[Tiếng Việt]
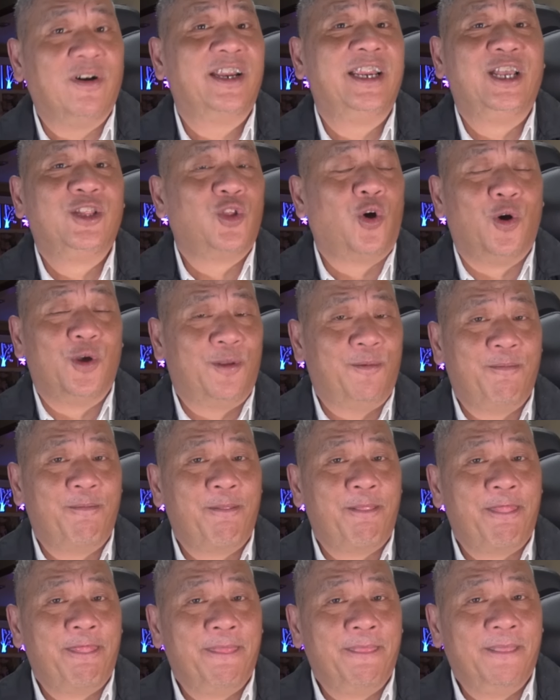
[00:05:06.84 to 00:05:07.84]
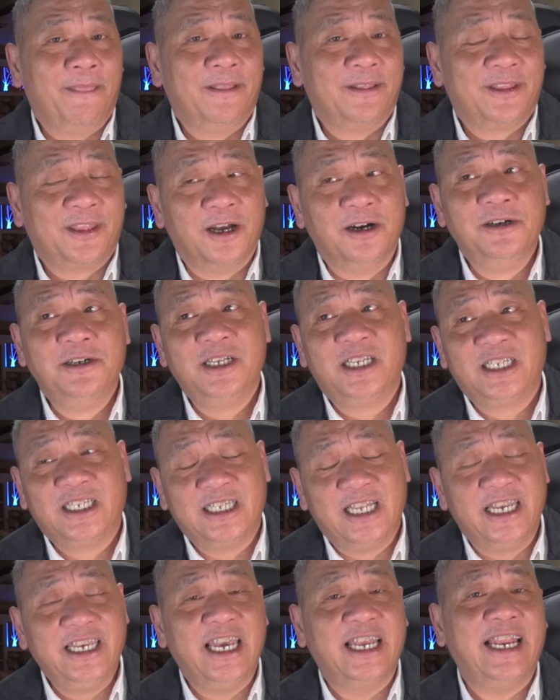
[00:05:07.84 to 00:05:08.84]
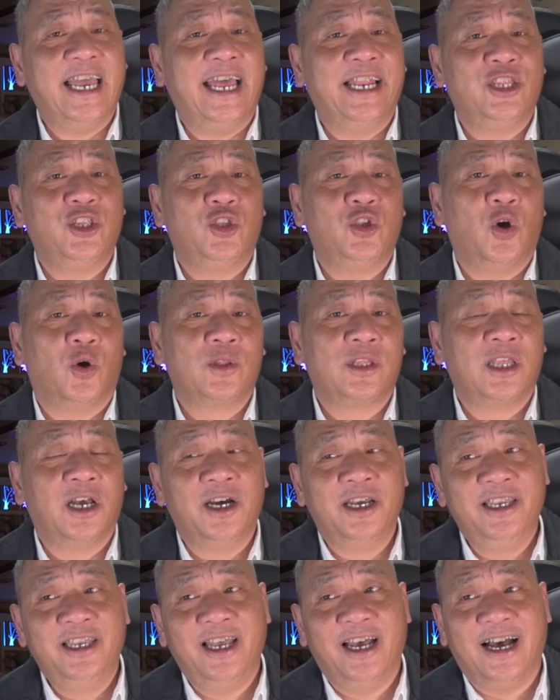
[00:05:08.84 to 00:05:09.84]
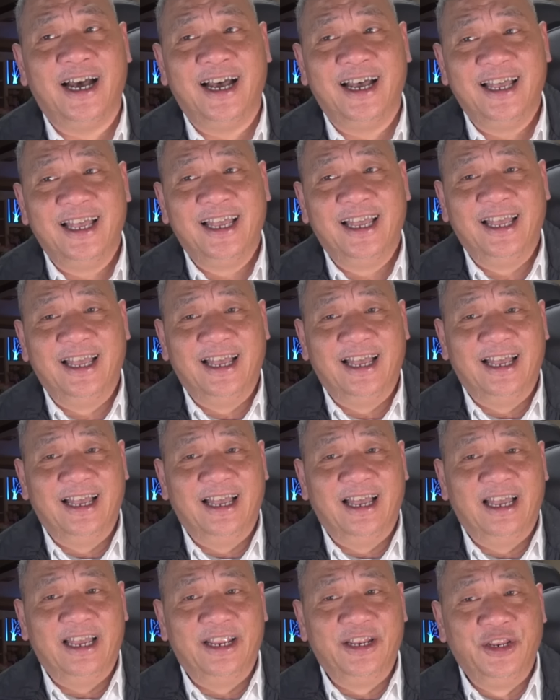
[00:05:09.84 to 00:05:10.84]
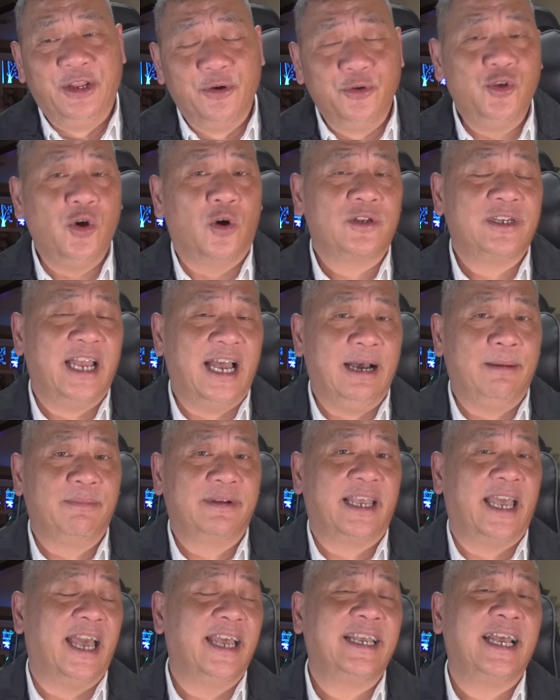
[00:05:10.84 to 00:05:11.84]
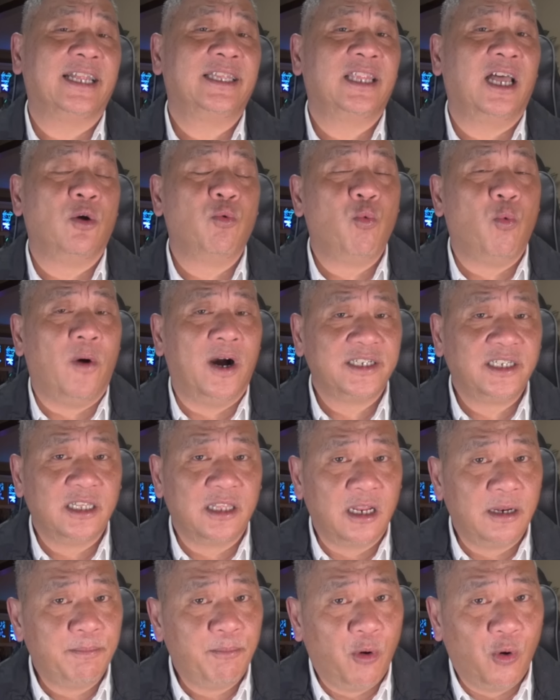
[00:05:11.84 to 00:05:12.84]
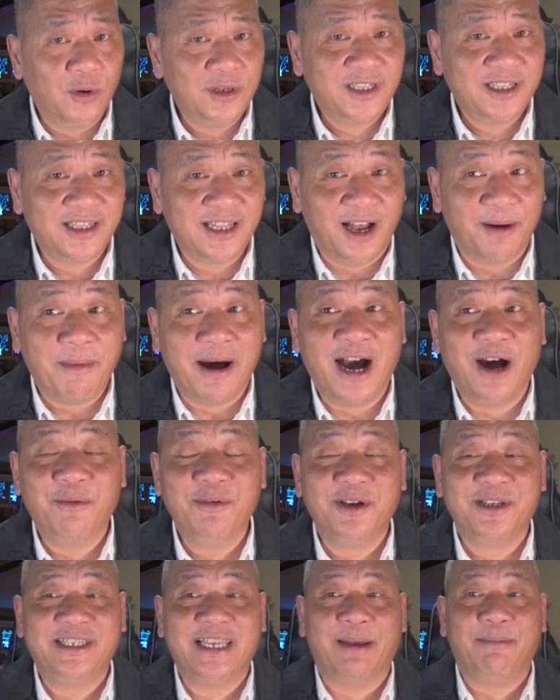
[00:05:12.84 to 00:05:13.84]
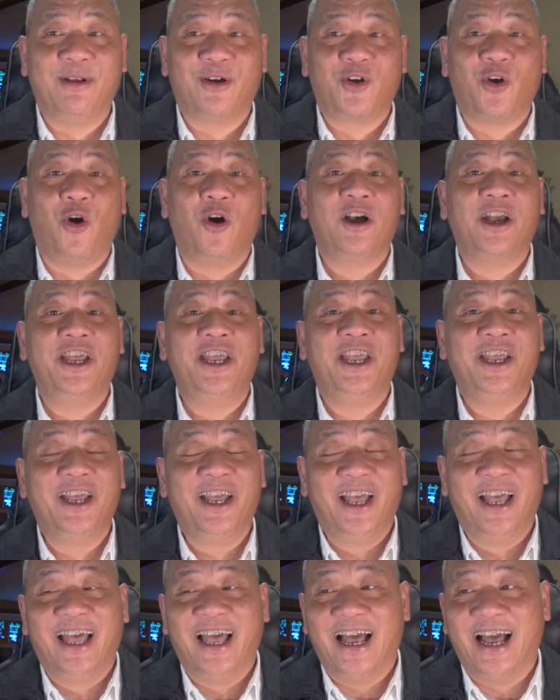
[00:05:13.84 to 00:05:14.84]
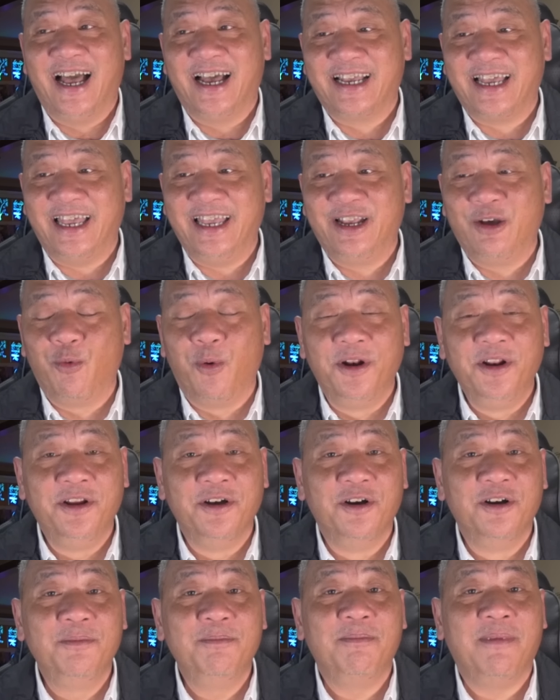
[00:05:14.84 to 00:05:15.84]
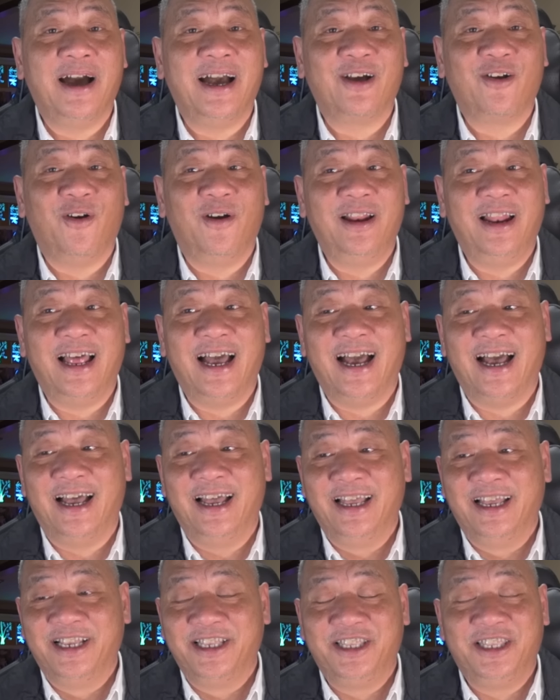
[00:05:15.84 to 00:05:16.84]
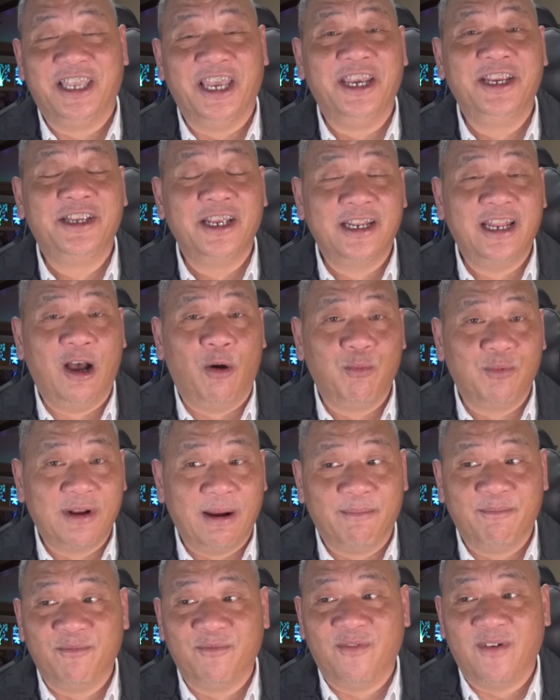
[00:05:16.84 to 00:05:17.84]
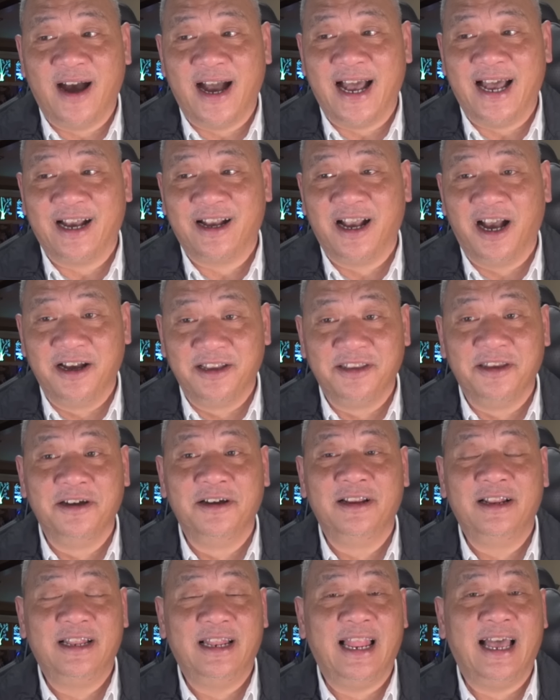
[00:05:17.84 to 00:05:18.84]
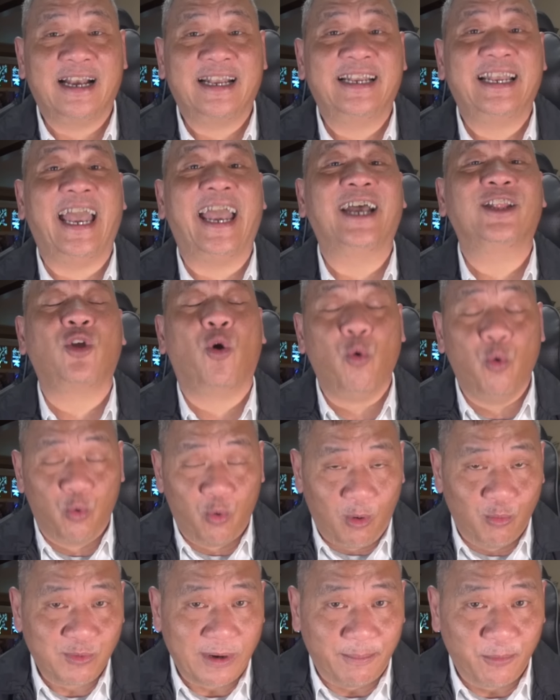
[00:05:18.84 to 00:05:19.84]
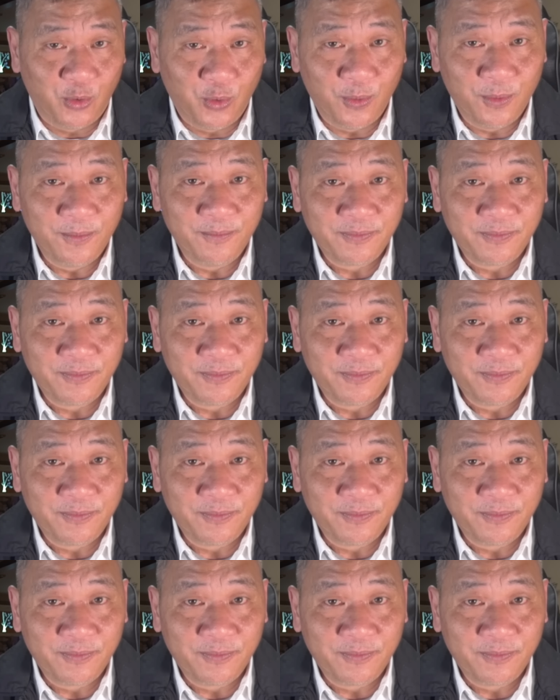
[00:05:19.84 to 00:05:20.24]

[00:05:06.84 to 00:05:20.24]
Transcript: phải riêng tôi từ CNN cho tới uh, New York Times kể cả tờ Washington Post tờ báo được xem là có cái à, cái khuynh hướng mà gọi là chỉ trích ông Trump và gần như là kẻ thù của ông Trump luôn